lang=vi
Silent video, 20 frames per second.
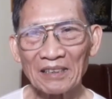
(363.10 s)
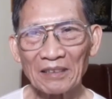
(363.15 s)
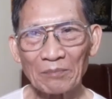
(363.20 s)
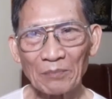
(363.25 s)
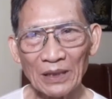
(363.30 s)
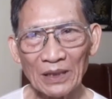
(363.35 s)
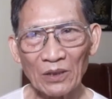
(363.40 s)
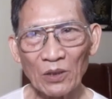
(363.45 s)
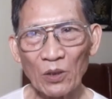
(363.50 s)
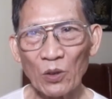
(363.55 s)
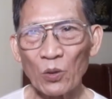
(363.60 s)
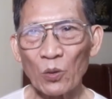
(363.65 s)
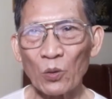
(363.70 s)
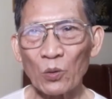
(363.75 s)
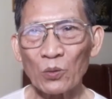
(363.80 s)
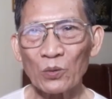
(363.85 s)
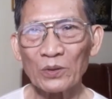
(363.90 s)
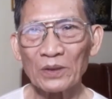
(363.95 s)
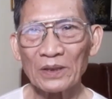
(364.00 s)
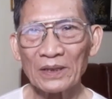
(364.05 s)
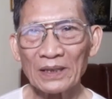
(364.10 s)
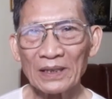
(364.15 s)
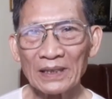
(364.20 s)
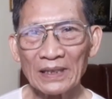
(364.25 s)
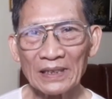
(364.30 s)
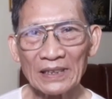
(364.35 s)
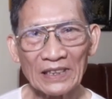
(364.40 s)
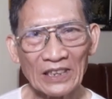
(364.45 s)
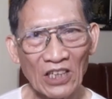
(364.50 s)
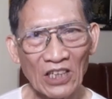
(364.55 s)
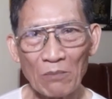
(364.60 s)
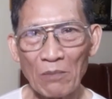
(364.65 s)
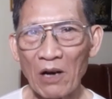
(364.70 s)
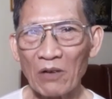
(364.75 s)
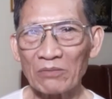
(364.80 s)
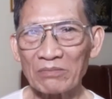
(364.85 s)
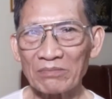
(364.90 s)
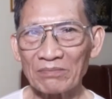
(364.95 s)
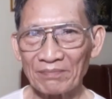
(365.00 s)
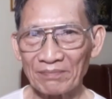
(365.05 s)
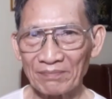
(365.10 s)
mất ngủ nhiều mộng